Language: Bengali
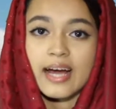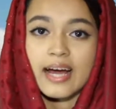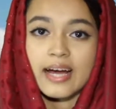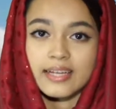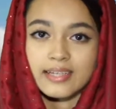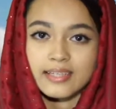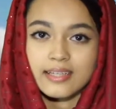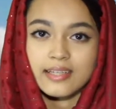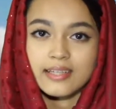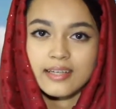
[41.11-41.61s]

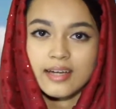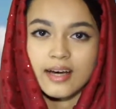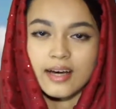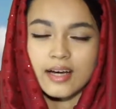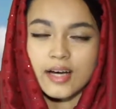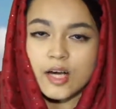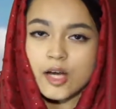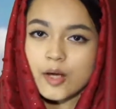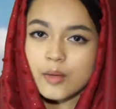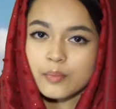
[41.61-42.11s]
আন্টিটা
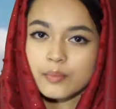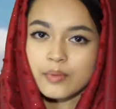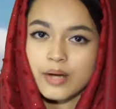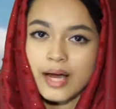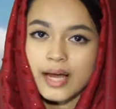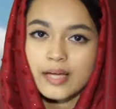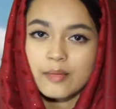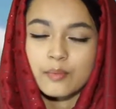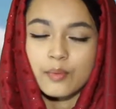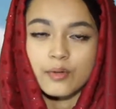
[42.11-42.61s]

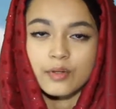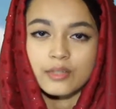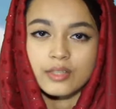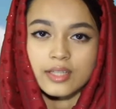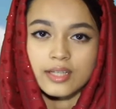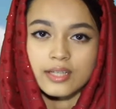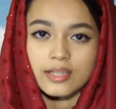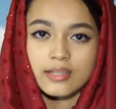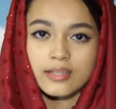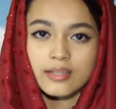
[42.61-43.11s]
প্রায়
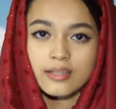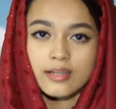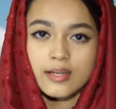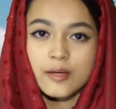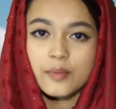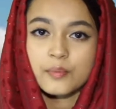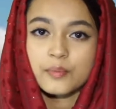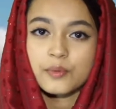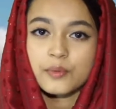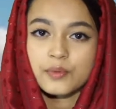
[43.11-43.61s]
বলতেন
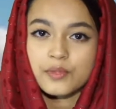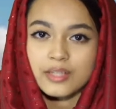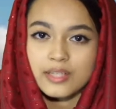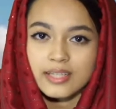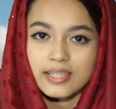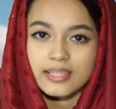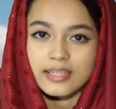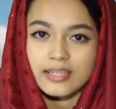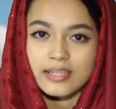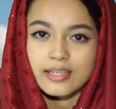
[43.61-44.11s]

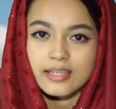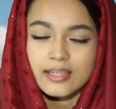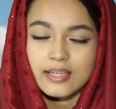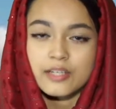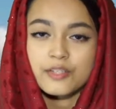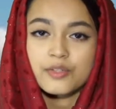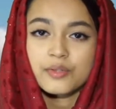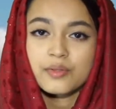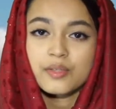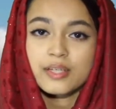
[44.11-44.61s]
প্রতিদিন
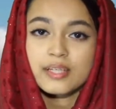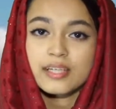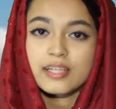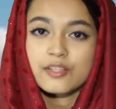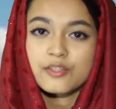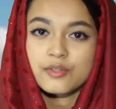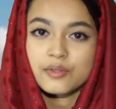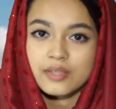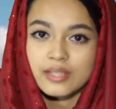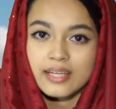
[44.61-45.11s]
কিছু না
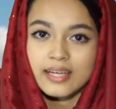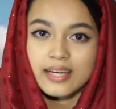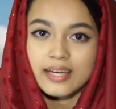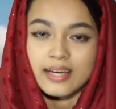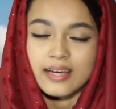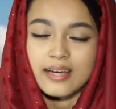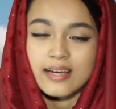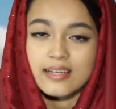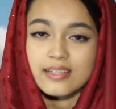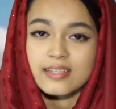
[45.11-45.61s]
কিছু নিয়ে
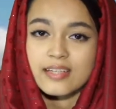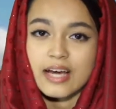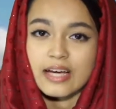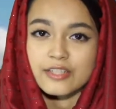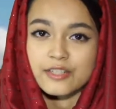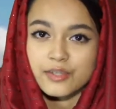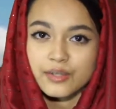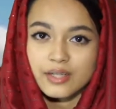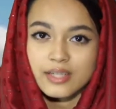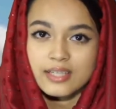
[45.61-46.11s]

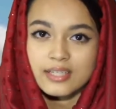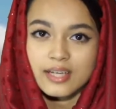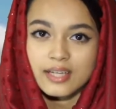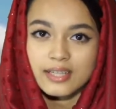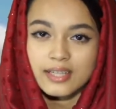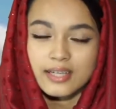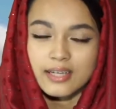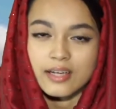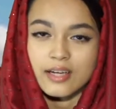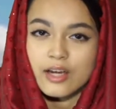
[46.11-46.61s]
শাশুড়ির
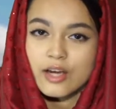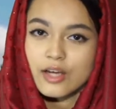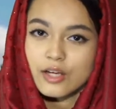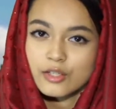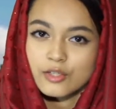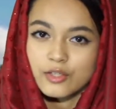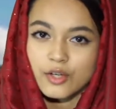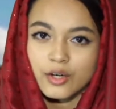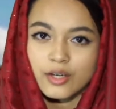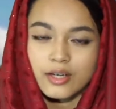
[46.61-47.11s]
সাথে
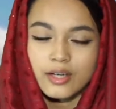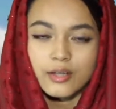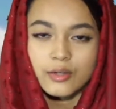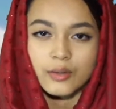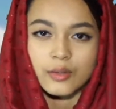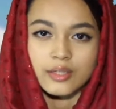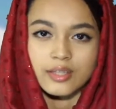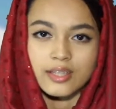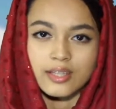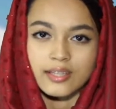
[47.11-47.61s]
ঝগড়া
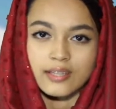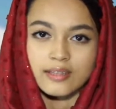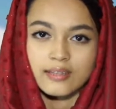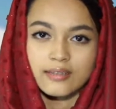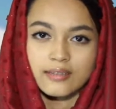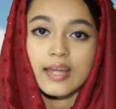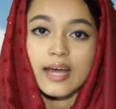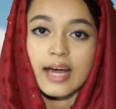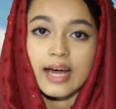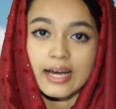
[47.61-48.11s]
করতেন
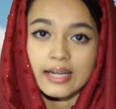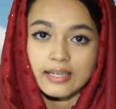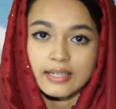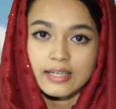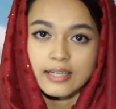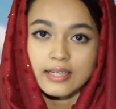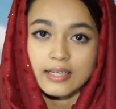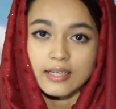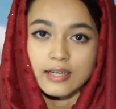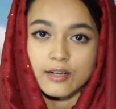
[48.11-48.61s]

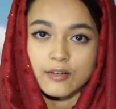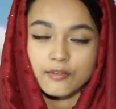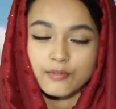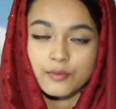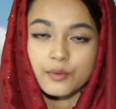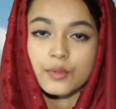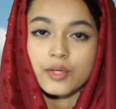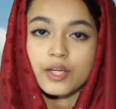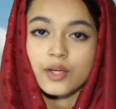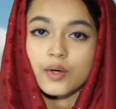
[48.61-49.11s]
আন্টি
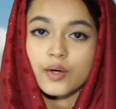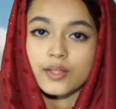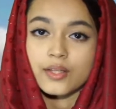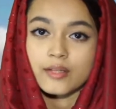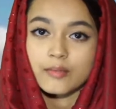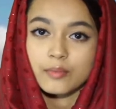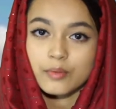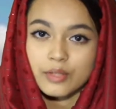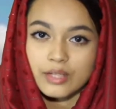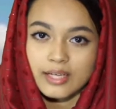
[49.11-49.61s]
ফোনে কথা
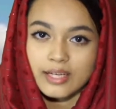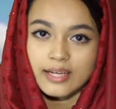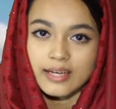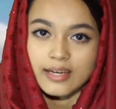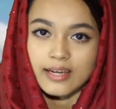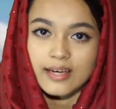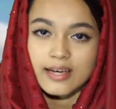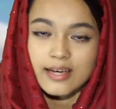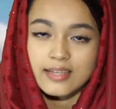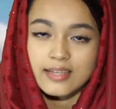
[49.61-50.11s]
বললে
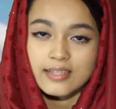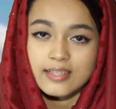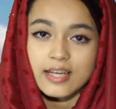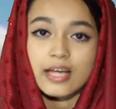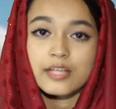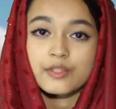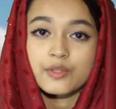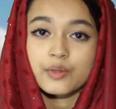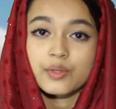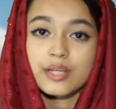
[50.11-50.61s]

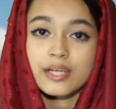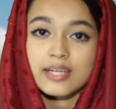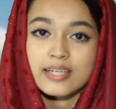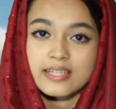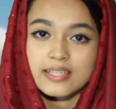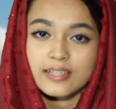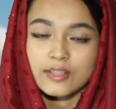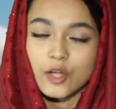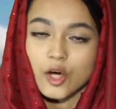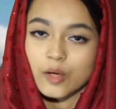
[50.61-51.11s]
শাশুড়ি
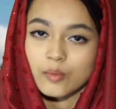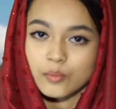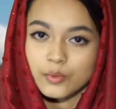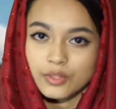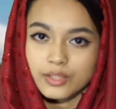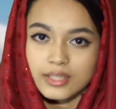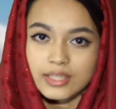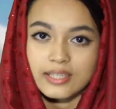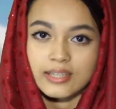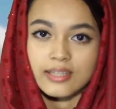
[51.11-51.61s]
এসে ধমক
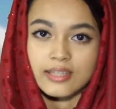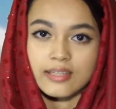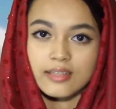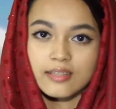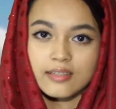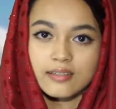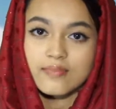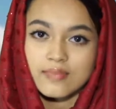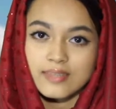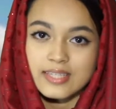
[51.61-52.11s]
দিতেন
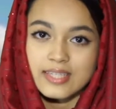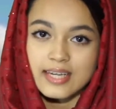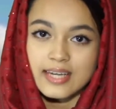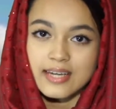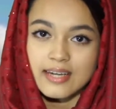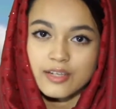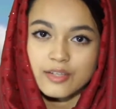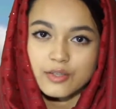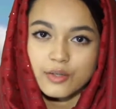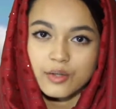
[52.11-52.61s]

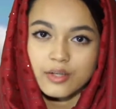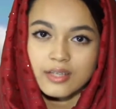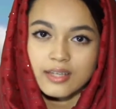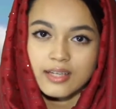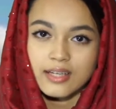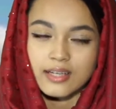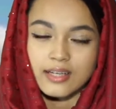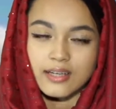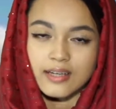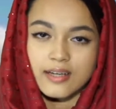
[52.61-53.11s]
জিজ্ঞেস
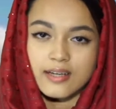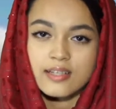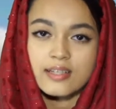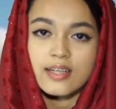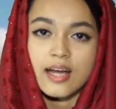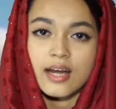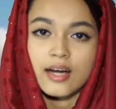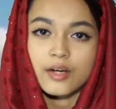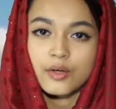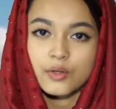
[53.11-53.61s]
করতেন
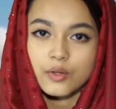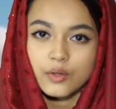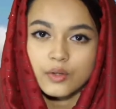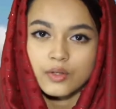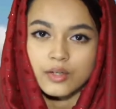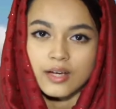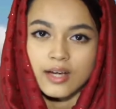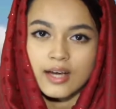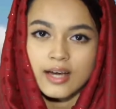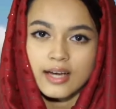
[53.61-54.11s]
সারাক্ষণ
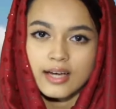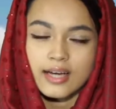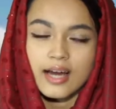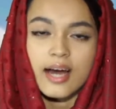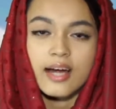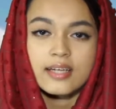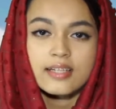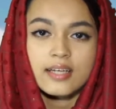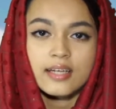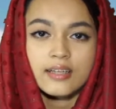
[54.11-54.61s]

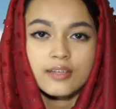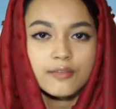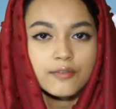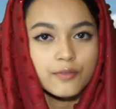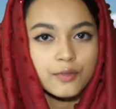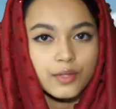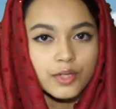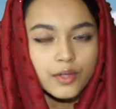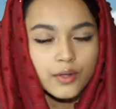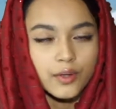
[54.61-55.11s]
কার সাথে
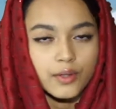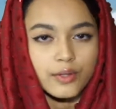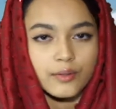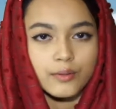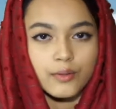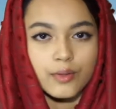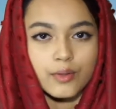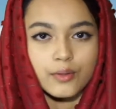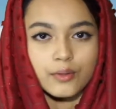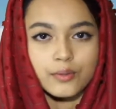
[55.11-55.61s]
ফোনে কথা
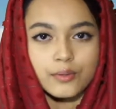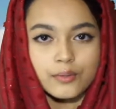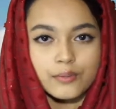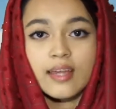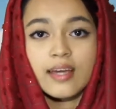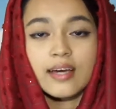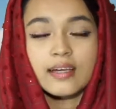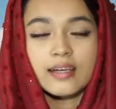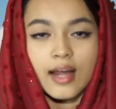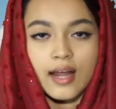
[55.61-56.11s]
বলো
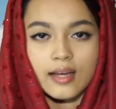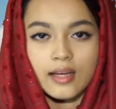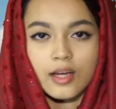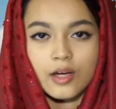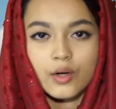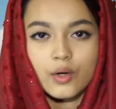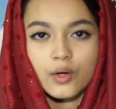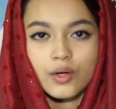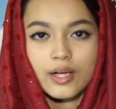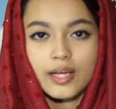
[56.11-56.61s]
রান্না
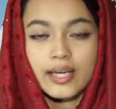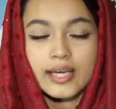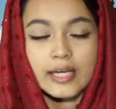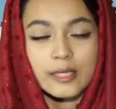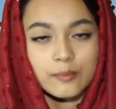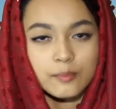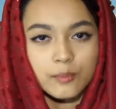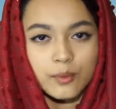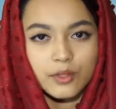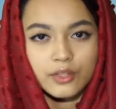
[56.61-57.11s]
করলে
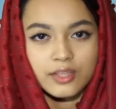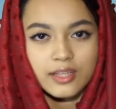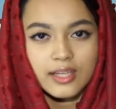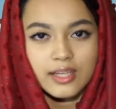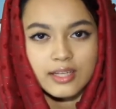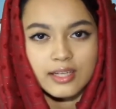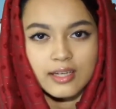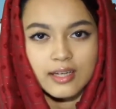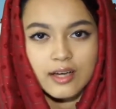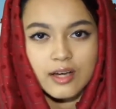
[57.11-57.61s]
বলতেন
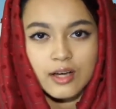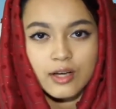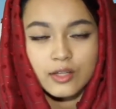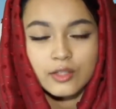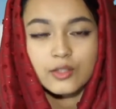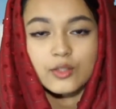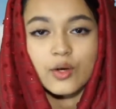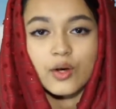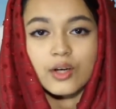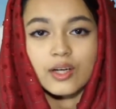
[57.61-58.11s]

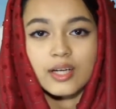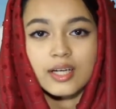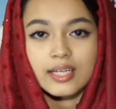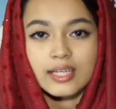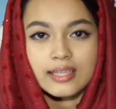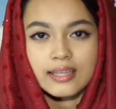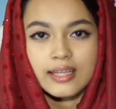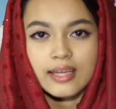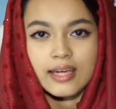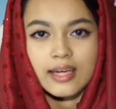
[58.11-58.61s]

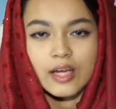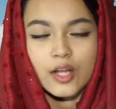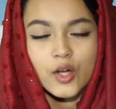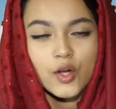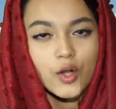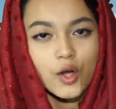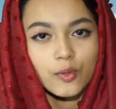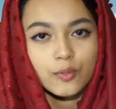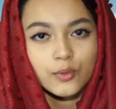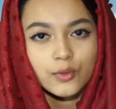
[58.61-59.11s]
তরকারিতে
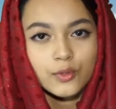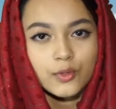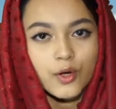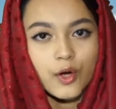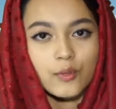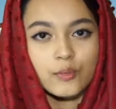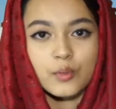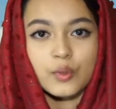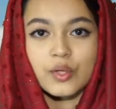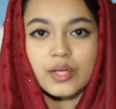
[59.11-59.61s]
লবণ
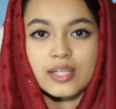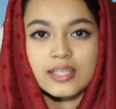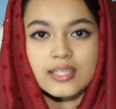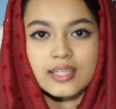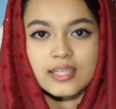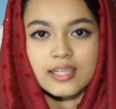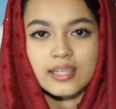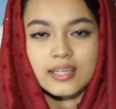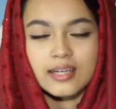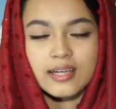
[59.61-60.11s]
কম
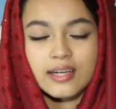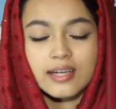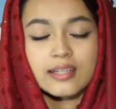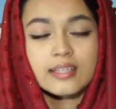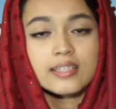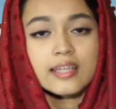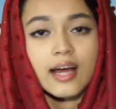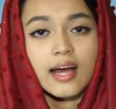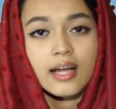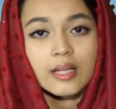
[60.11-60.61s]
হয়েছে
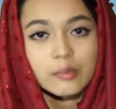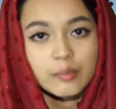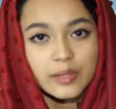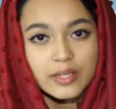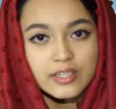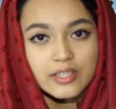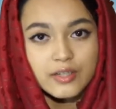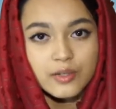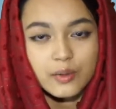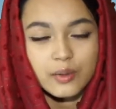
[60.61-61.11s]
ঝাল
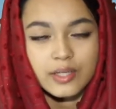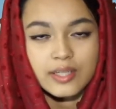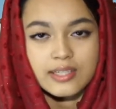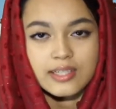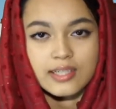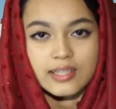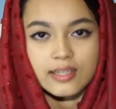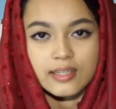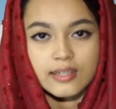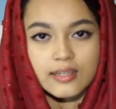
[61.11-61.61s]
বেশি
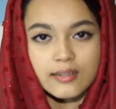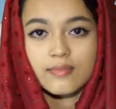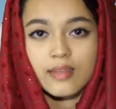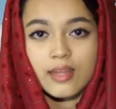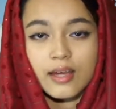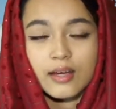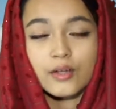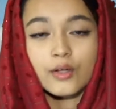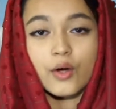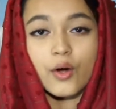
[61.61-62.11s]
হয়েছে
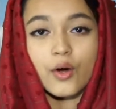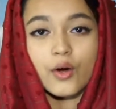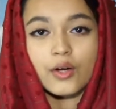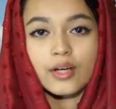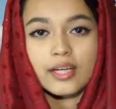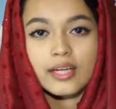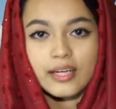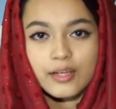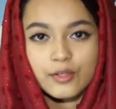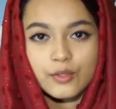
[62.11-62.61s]
ঘর
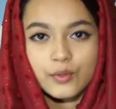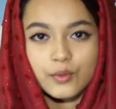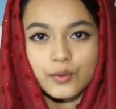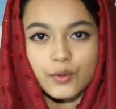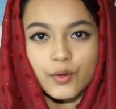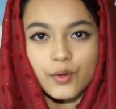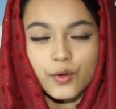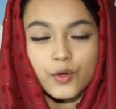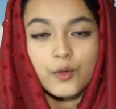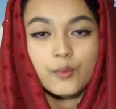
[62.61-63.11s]
একটু
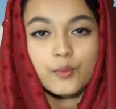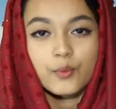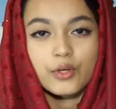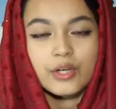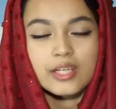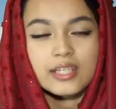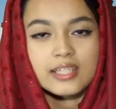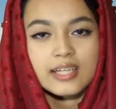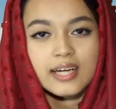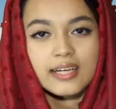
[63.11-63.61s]

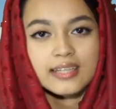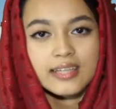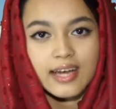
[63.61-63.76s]
অপরিষ্কার